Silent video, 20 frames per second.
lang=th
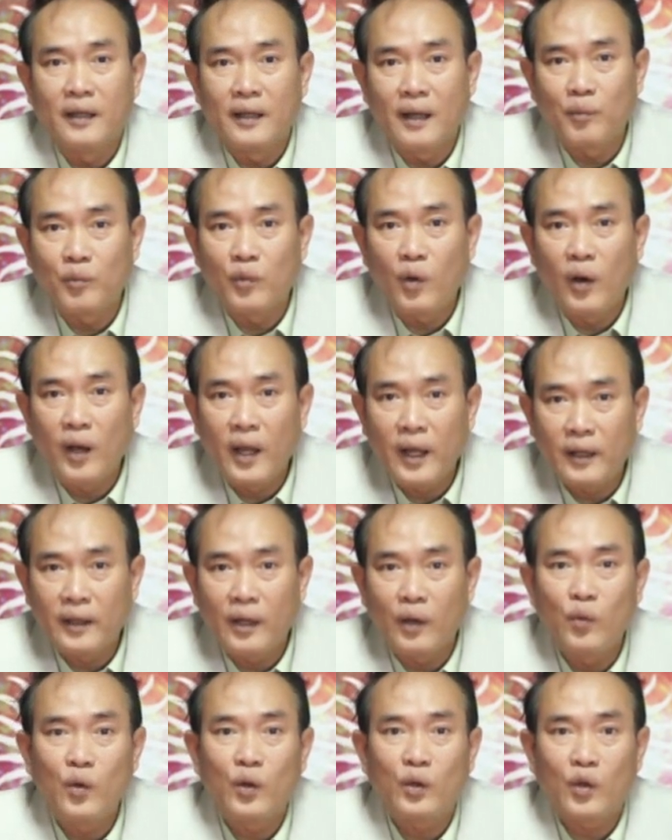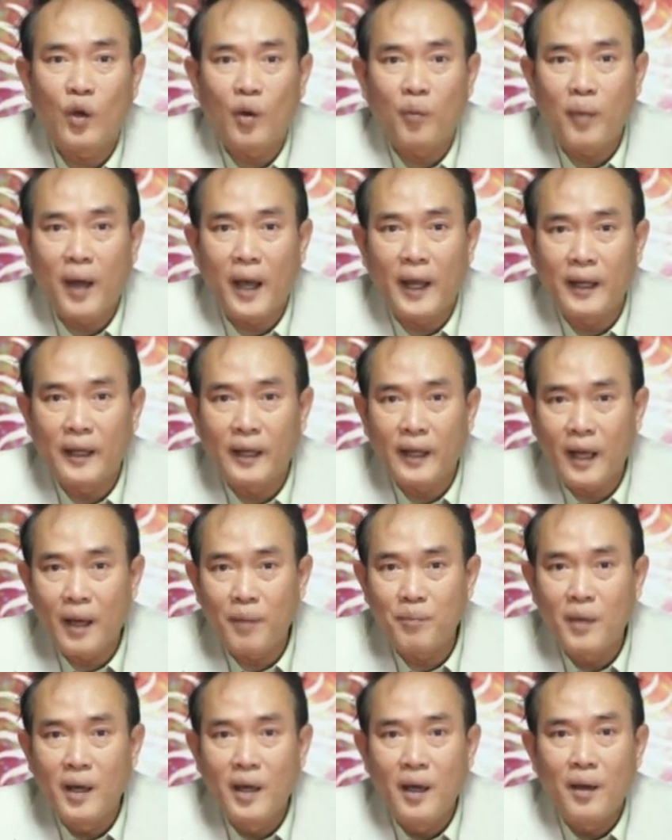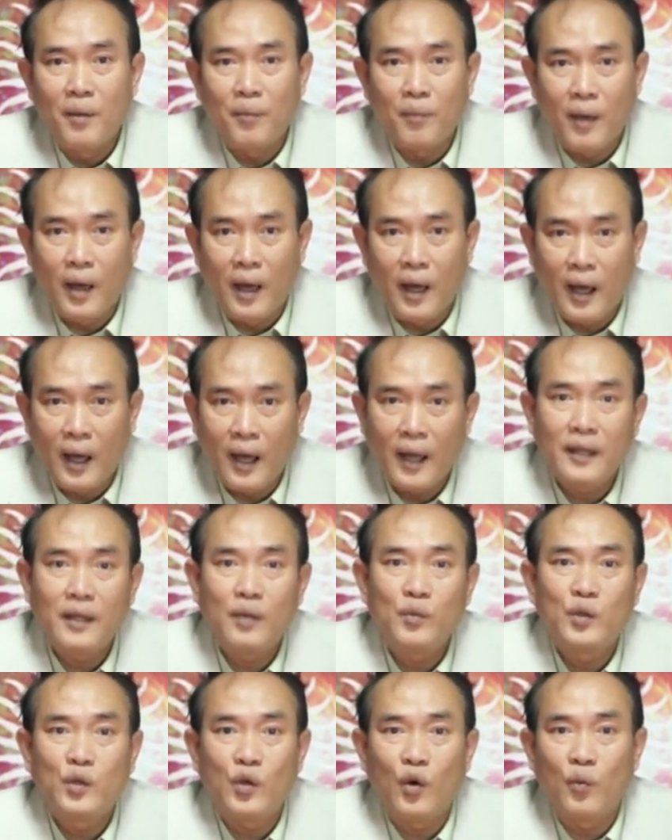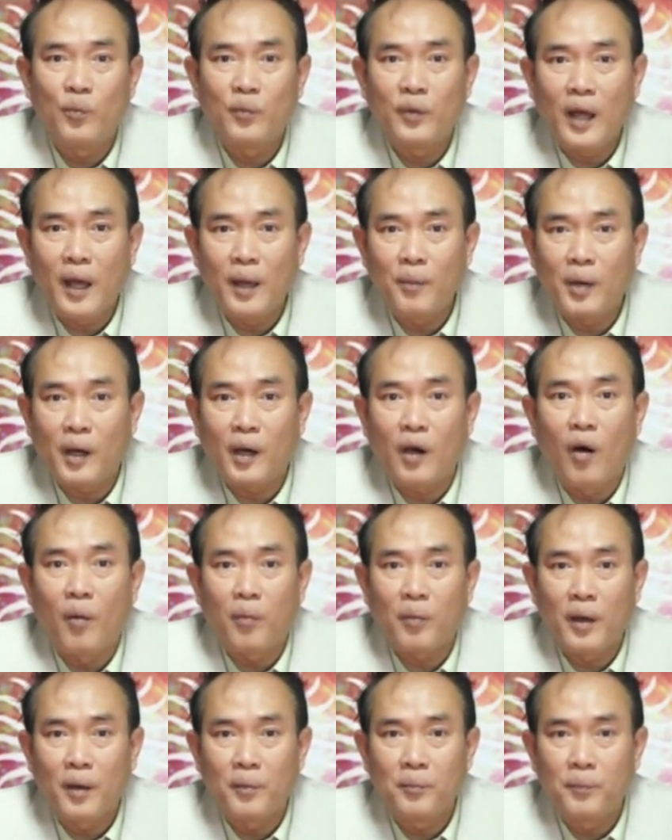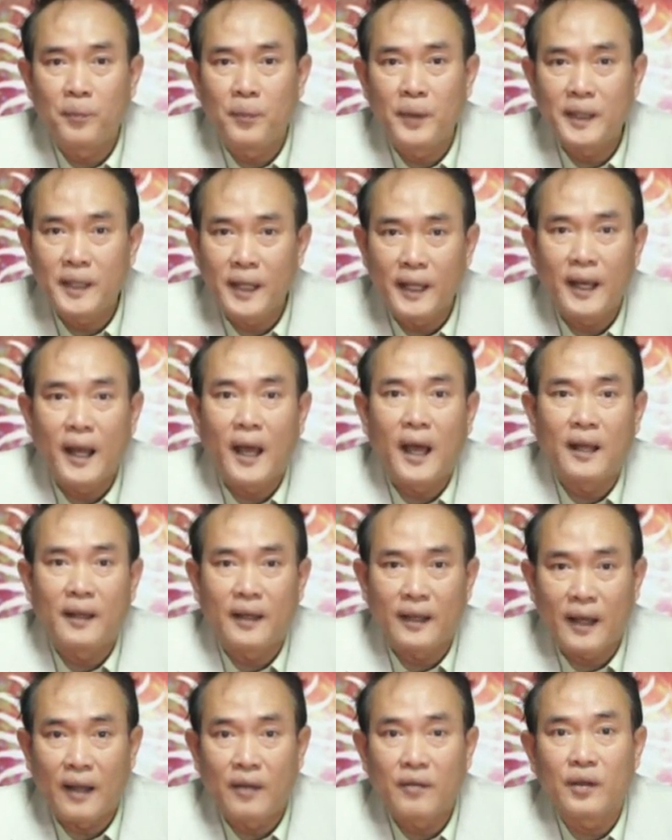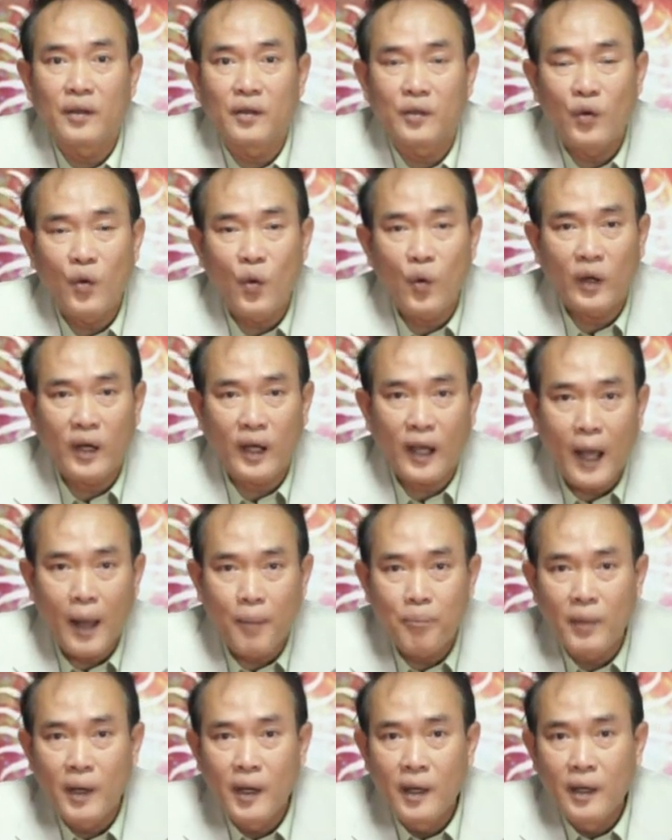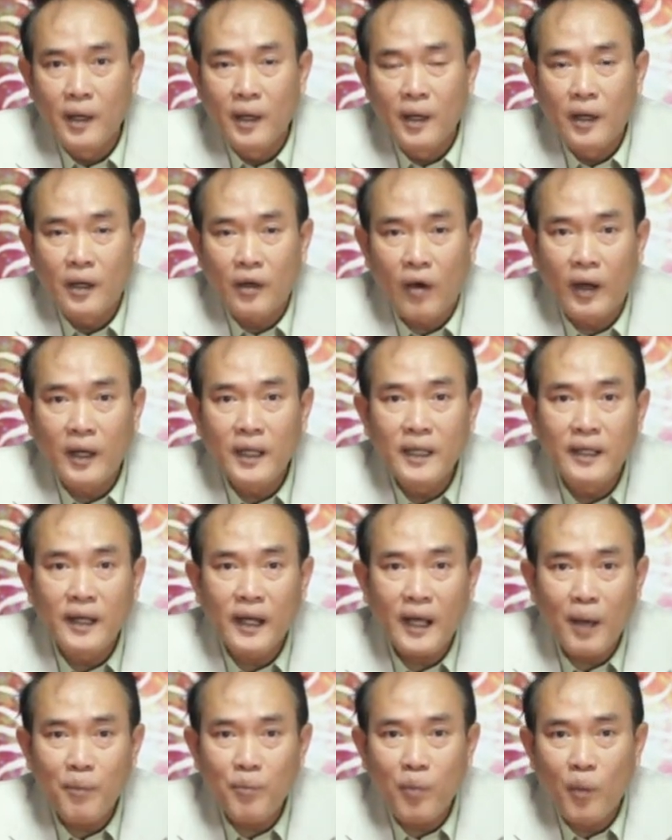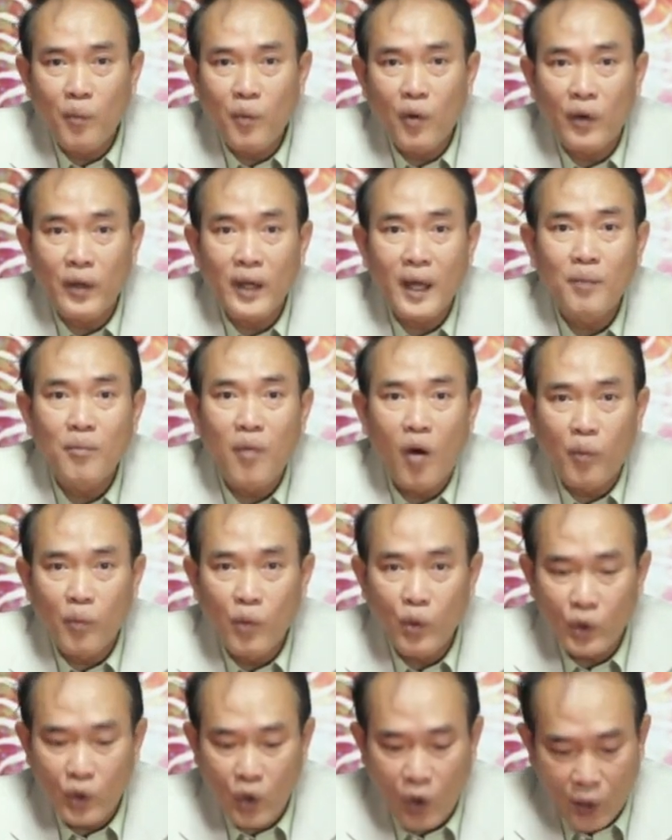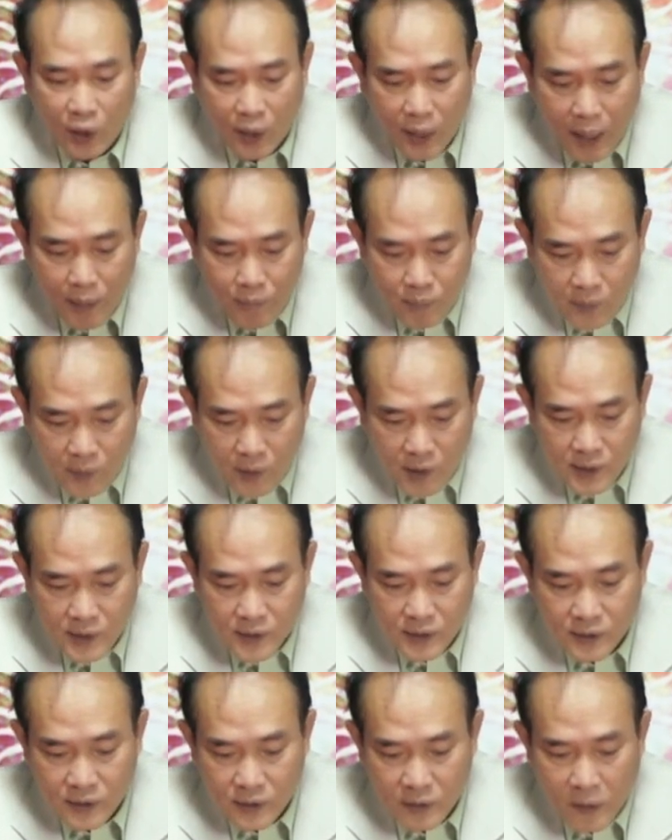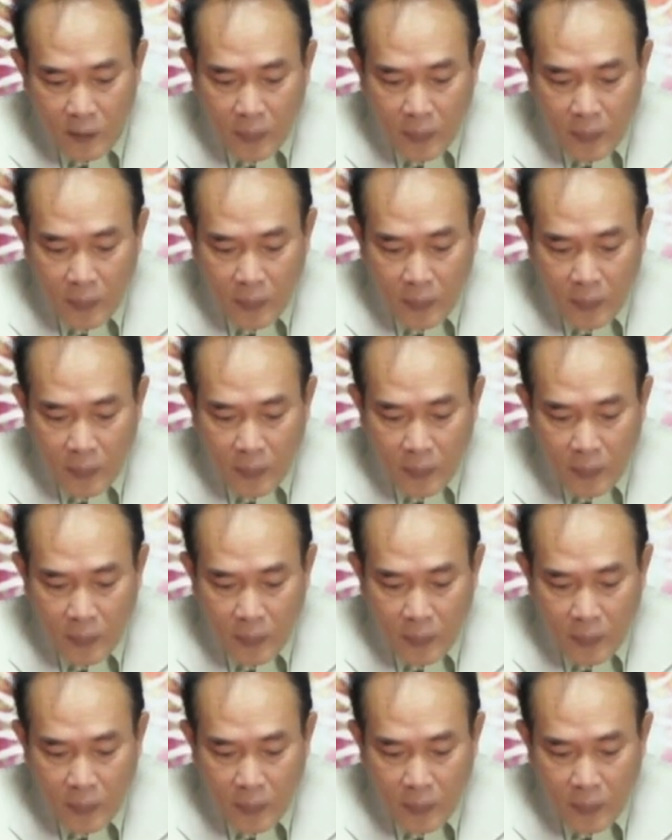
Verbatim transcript: นำตัวเลขในงวดต่อไปนะครับมาให้ท่านผู้ชมได้ประกอบการพิจารณาในการเสี่ยงโชคนะครับ ก่อนอื่นนะครับผมขออนุญาตบอกบุญก่อนนะครับก็คือ